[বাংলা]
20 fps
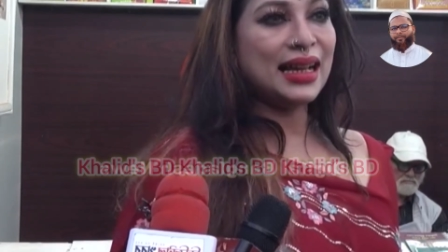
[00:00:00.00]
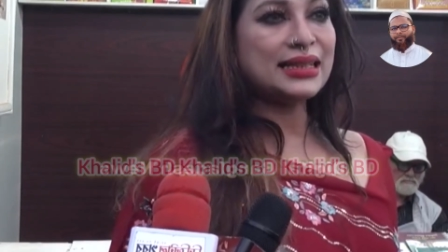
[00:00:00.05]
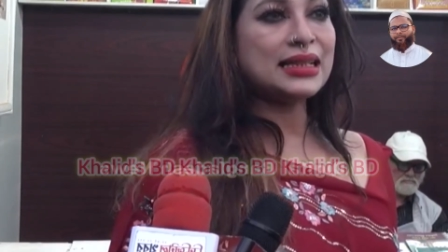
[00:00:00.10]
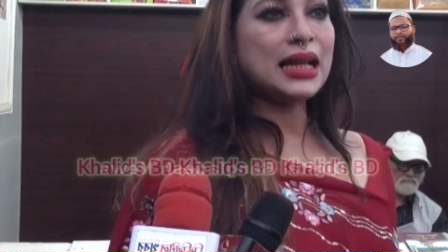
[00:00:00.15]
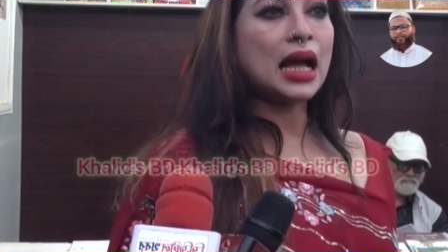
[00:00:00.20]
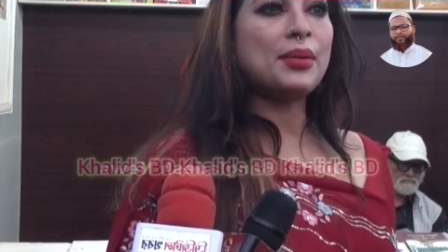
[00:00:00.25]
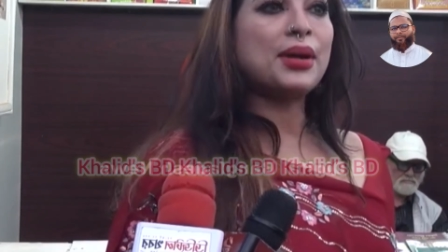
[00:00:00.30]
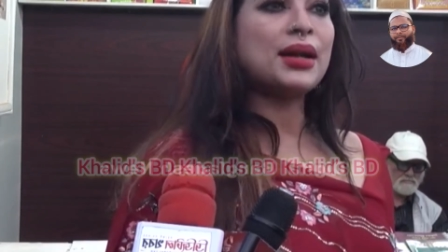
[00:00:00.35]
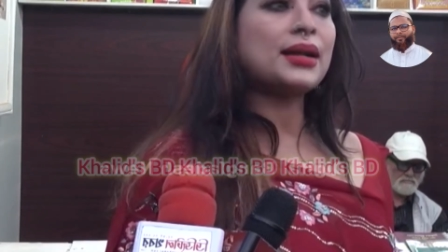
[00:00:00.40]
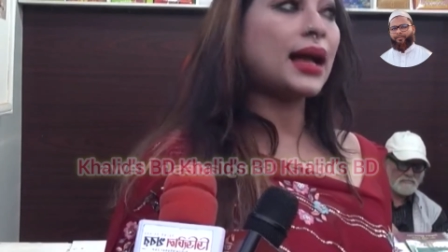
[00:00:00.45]

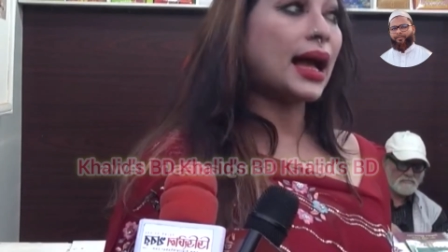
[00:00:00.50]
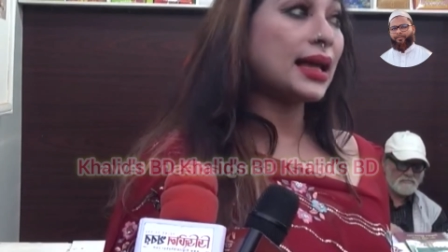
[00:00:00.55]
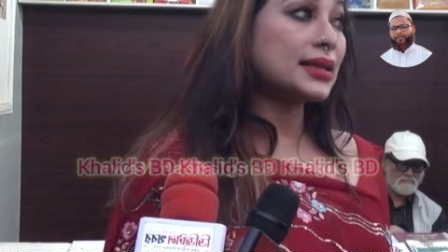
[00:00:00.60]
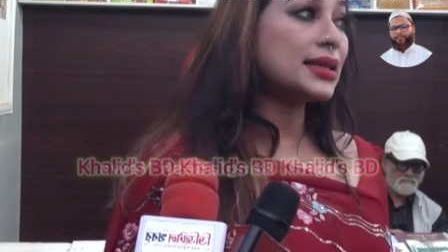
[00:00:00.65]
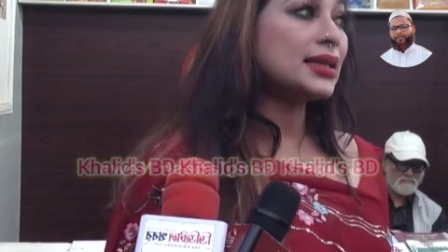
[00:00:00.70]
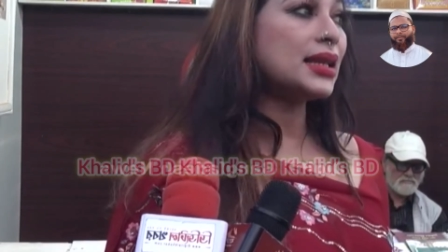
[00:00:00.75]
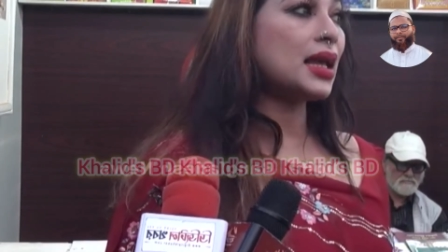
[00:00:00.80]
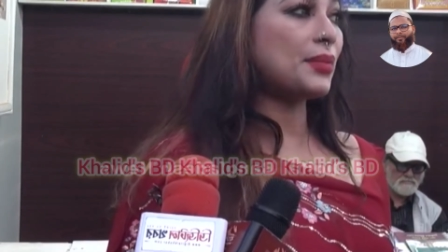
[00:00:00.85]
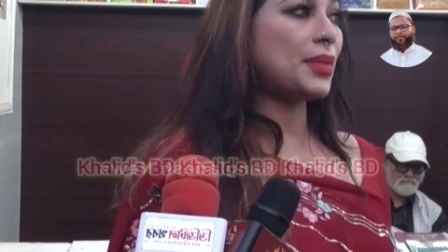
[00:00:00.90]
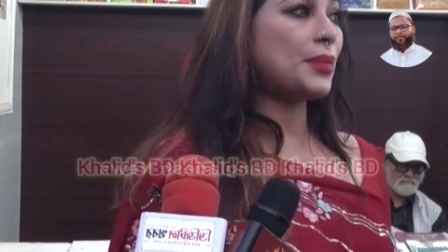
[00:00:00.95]
এটা আমার
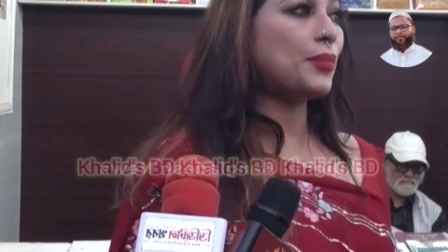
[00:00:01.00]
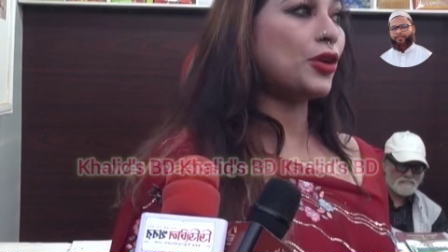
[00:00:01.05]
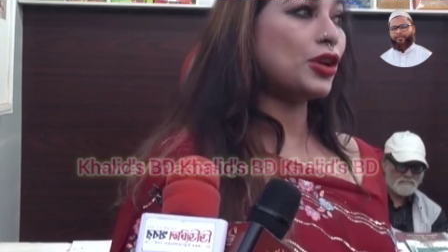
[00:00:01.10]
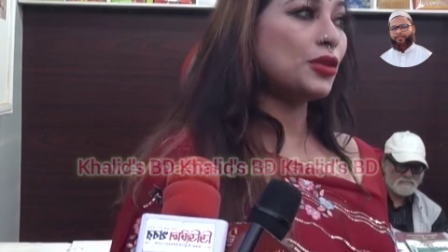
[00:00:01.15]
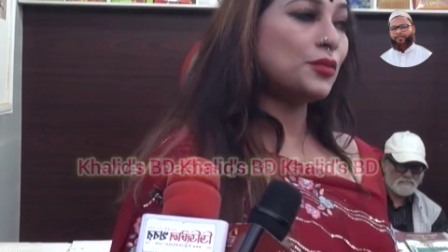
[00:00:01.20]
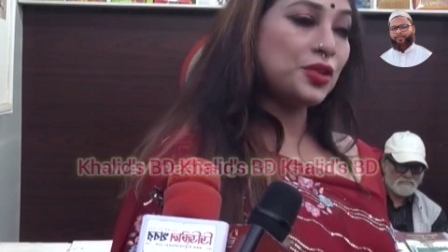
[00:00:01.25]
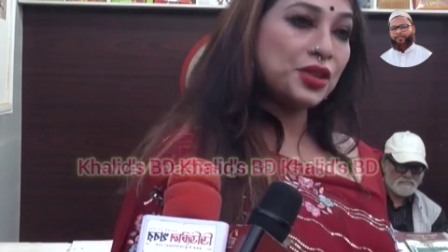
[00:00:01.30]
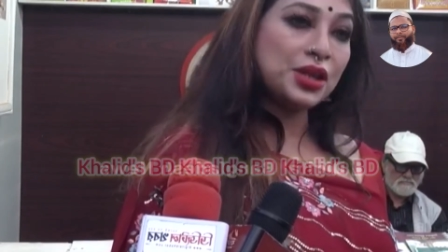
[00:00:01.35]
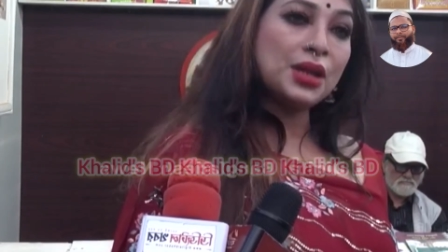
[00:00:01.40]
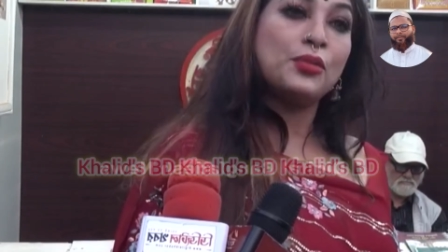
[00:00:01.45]
কাজে লাগবে
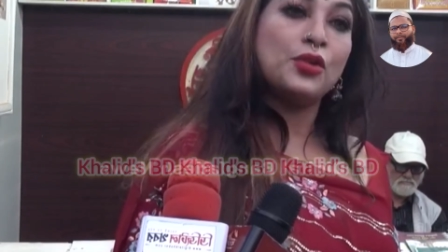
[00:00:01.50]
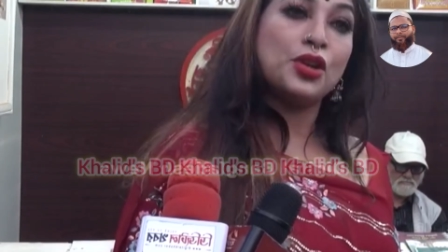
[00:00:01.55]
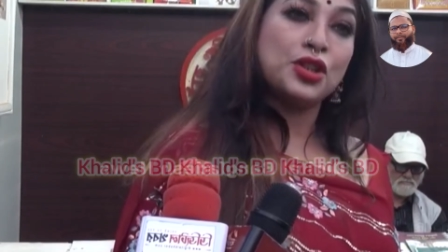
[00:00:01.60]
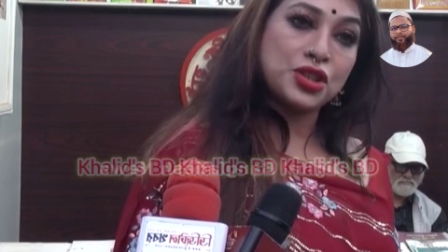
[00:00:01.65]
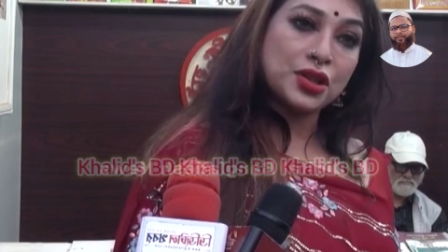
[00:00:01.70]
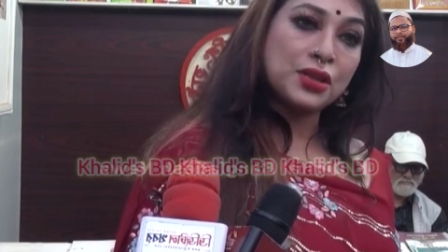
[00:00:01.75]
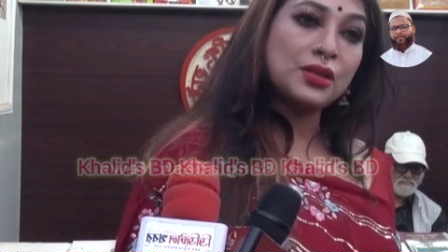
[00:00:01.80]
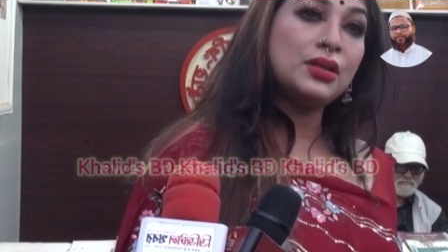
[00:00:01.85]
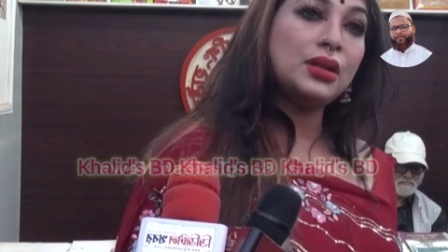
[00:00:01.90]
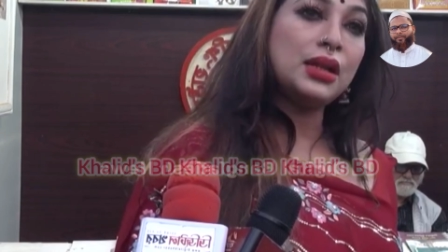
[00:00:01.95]
পরবর্তী বই
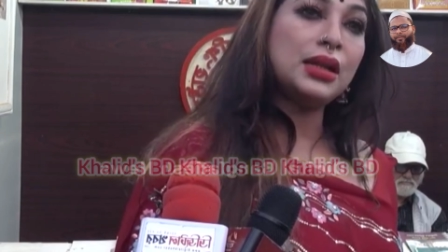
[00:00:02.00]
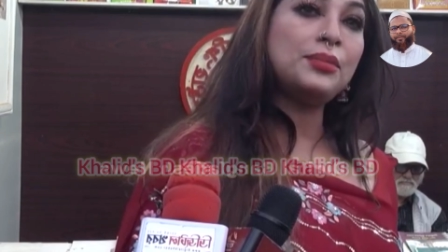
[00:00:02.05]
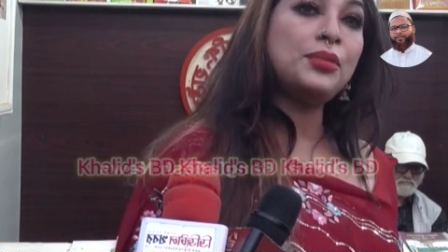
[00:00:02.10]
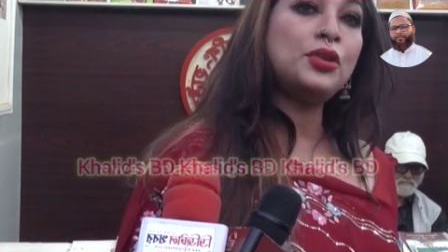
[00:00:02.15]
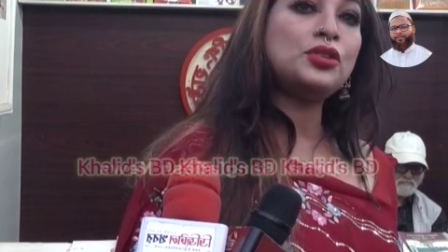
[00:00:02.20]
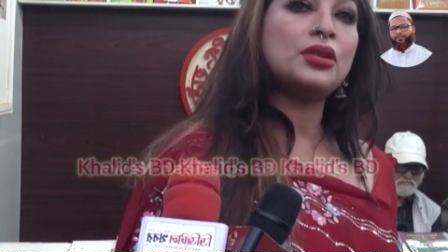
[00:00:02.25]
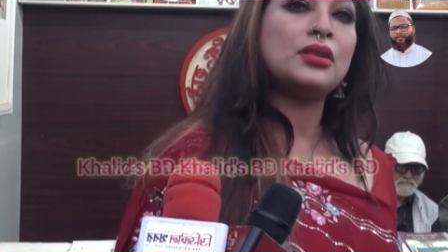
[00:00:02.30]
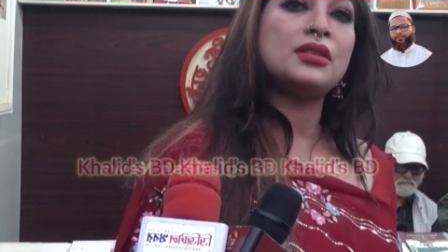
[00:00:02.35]
যখন লিখবো